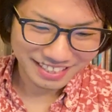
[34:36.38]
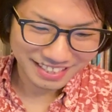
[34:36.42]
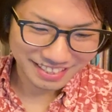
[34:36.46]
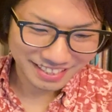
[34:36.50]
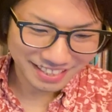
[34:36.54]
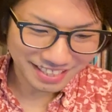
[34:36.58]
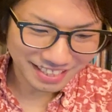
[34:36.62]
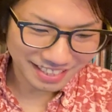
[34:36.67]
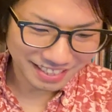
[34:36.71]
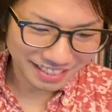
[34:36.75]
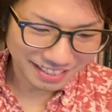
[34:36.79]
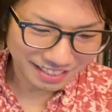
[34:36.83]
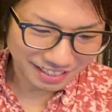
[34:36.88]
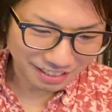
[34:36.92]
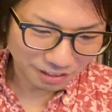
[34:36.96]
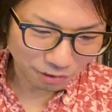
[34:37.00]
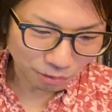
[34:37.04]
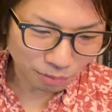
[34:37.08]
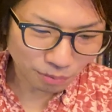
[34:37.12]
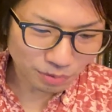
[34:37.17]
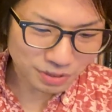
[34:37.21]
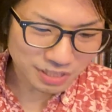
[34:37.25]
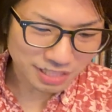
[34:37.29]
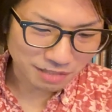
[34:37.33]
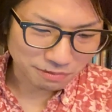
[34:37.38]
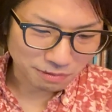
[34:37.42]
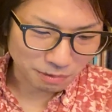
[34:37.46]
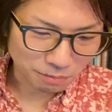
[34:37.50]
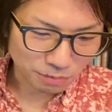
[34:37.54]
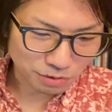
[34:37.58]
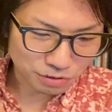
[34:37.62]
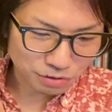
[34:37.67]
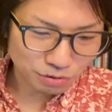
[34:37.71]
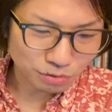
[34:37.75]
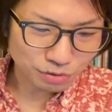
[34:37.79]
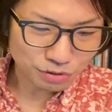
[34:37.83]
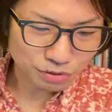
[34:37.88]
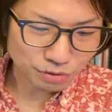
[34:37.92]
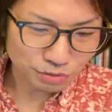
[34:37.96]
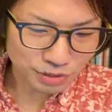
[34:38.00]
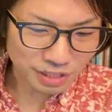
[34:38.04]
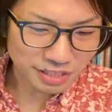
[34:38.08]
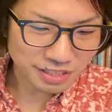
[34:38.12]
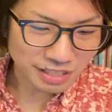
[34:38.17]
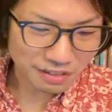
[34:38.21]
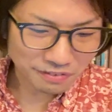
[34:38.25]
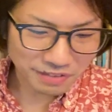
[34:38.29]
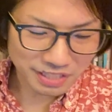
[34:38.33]
でほもちゃんはもう超超
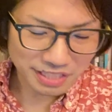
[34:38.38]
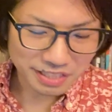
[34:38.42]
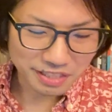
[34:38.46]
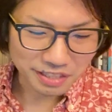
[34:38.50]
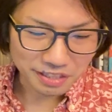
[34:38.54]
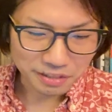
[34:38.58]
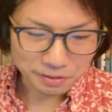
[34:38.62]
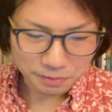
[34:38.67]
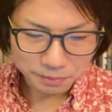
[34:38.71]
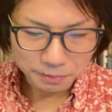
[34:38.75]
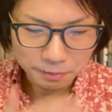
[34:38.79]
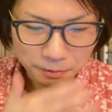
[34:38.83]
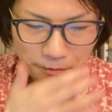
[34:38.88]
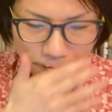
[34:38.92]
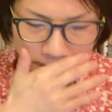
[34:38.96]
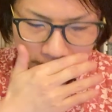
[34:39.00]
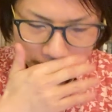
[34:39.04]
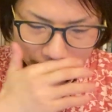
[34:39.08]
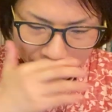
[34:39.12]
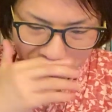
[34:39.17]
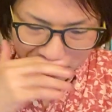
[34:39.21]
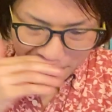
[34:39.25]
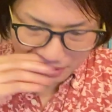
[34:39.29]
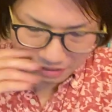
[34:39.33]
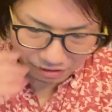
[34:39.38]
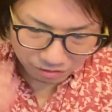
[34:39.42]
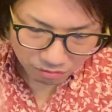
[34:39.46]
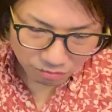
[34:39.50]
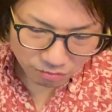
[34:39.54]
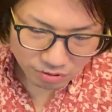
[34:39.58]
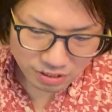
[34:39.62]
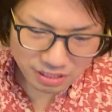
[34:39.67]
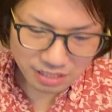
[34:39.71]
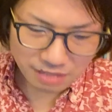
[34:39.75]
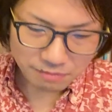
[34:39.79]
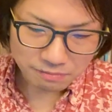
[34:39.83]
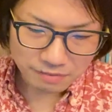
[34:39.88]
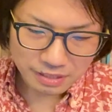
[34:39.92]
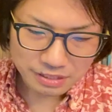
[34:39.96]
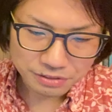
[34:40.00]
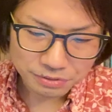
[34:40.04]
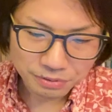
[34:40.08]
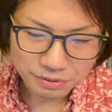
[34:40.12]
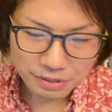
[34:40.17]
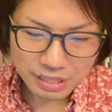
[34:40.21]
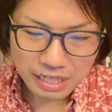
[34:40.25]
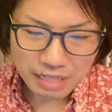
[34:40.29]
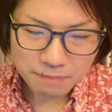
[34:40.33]
絶可愛いんだけど、ほもちゃんは
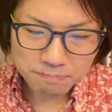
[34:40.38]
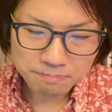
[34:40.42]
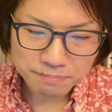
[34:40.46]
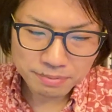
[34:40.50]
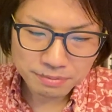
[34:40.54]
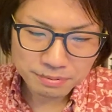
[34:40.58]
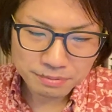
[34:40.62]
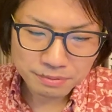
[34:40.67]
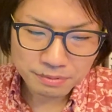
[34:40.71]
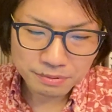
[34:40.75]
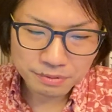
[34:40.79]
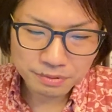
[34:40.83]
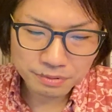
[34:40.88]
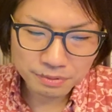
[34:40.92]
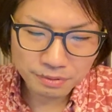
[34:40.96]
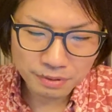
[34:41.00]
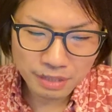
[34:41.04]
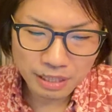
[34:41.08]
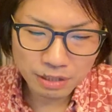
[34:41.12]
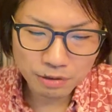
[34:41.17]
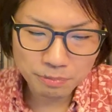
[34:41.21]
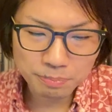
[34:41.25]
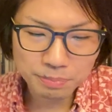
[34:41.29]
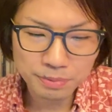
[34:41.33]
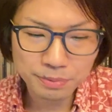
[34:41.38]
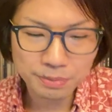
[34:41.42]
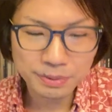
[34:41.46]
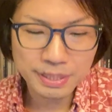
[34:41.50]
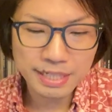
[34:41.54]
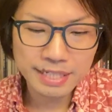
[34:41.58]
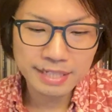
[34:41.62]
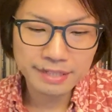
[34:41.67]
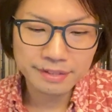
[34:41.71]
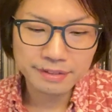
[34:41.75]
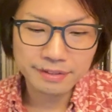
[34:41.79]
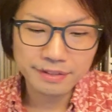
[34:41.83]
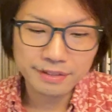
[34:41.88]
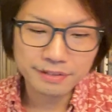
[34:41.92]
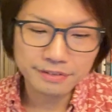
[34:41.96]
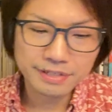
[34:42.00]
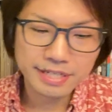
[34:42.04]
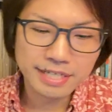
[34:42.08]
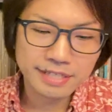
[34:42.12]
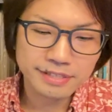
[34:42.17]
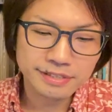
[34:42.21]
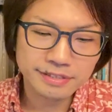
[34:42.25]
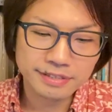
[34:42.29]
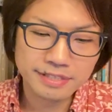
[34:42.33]
そのアップフロントハロプロがやって
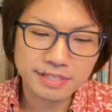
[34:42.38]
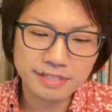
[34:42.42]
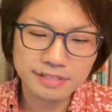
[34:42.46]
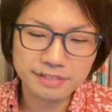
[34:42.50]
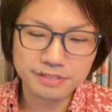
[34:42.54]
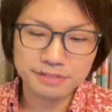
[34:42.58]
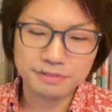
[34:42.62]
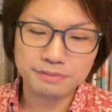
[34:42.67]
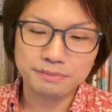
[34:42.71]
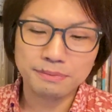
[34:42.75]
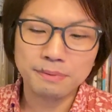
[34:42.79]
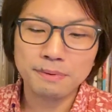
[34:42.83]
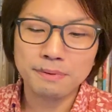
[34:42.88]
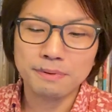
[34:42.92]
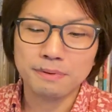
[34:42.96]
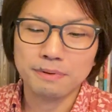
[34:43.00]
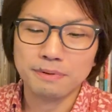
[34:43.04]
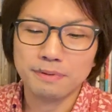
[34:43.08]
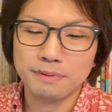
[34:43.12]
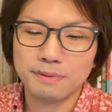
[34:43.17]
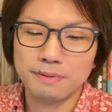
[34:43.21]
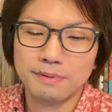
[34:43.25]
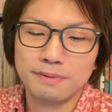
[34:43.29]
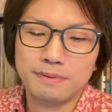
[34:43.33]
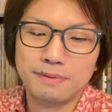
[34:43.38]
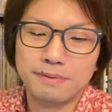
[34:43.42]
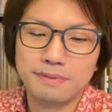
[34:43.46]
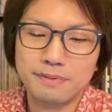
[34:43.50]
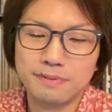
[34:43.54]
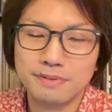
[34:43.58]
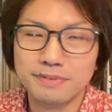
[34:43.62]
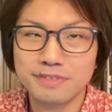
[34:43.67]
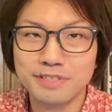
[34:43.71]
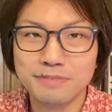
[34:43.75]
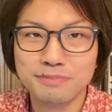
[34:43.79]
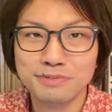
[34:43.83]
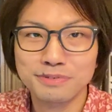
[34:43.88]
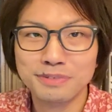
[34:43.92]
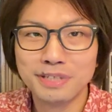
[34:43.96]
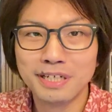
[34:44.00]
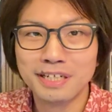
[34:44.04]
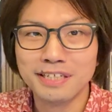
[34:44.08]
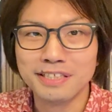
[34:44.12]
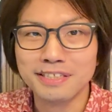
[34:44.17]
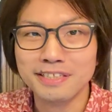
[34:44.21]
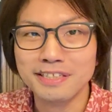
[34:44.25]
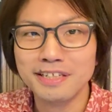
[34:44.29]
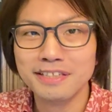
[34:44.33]
るエッセンスを自分の
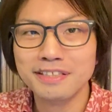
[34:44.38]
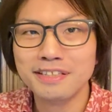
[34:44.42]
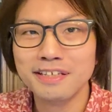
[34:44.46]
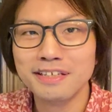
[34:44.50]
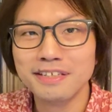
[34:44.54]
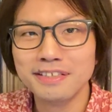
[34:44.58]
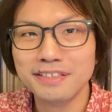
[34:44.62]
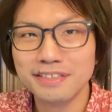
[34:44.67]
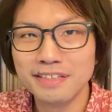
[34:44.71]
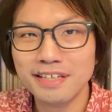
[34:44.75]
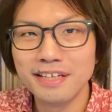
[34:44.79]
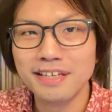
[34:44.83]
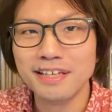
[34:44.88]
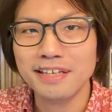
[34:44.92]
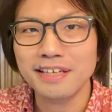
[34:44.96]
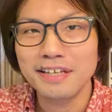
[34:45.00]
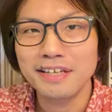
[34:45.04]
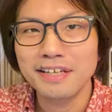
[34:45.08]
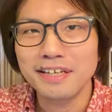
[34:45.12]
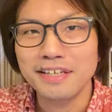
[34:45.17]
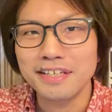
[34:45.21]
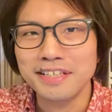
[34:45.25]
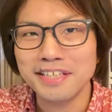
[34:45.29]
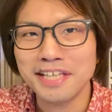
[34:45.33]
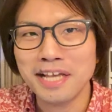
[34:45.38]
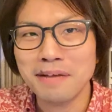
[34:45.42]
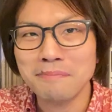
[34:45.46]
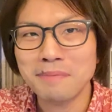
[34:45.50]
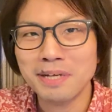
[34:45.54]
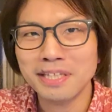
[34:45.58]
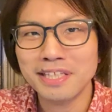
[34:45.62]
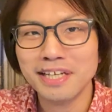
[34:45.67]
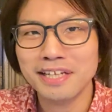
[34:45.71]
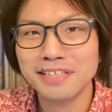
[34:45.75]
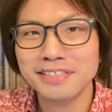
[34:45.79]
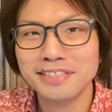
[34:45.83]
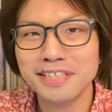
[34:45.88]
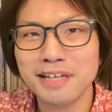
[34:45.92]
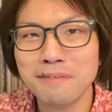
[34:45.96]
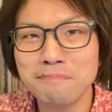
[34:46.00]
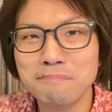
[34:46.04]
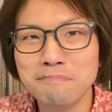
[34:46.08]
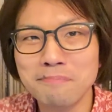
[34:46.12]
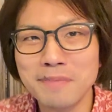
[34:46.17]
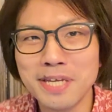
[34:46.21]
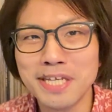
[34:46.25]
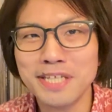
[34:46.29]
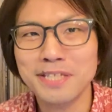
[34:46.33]
中に入れていて、山田さ
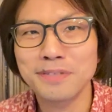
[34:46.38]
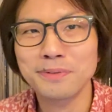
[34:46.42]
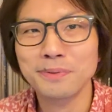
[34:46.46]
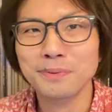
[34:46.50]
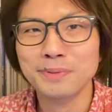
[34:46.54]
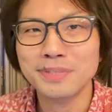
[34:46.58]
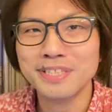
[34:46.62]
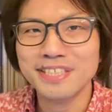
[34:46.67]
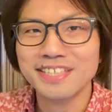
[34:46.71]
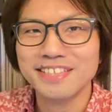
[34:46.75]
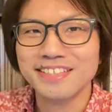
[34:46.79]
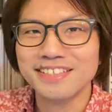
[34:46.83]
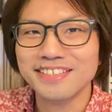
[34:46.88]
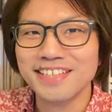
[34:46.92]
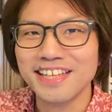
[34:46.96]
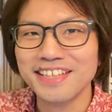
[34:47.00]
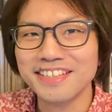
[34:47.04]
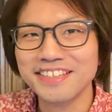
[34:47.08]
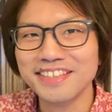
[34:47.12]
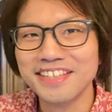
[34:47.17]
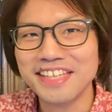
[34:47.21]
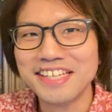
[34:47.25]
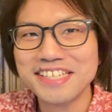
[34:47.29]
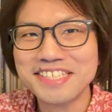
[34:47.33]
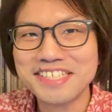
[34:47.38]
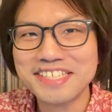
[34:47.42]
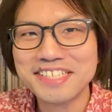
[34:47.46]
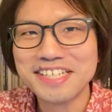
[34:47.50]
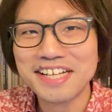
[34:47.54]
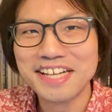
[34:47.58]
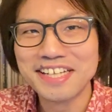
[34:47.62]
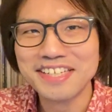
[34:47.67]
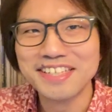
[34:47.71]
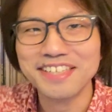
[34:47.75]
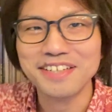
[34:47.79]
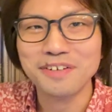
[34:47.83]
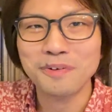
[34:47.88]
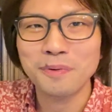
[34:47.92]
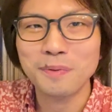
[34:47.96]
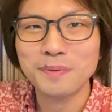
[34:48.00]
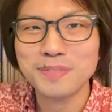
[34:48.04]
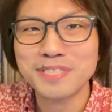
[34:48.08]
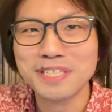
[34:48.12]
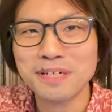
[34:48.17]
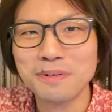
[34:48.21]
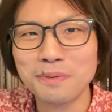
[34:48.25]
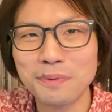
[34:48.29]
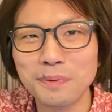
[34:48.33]
んメイドに徹底しないほも
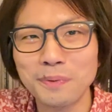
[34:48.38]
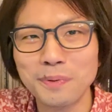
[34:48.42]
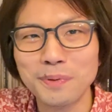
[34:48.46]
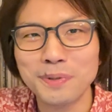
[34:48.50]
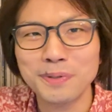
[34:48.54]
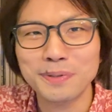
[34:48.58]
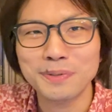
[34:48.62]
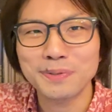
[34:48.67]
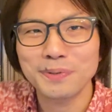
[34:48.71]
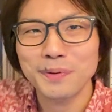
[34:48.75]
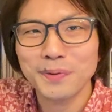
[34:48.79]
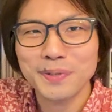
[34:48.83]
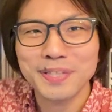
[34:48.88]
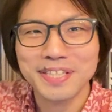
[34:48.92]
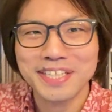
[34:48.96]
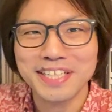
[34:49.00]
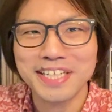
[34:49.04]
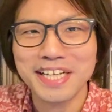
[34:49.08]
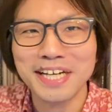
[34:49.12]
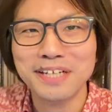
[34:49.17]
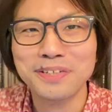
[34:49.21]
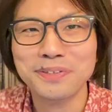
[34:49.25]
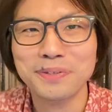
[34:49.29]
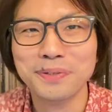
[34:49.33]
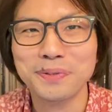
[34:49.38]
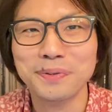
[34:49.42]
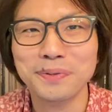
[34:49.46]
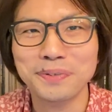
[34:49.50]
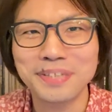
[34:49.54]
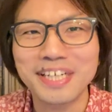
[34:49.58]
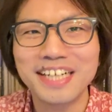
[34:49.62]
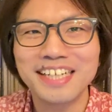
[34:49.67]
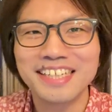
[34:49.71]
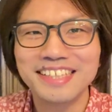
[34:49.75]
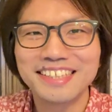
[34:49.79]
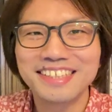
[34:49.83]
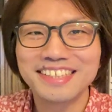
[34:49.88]
ちゃんクオリティがあるというような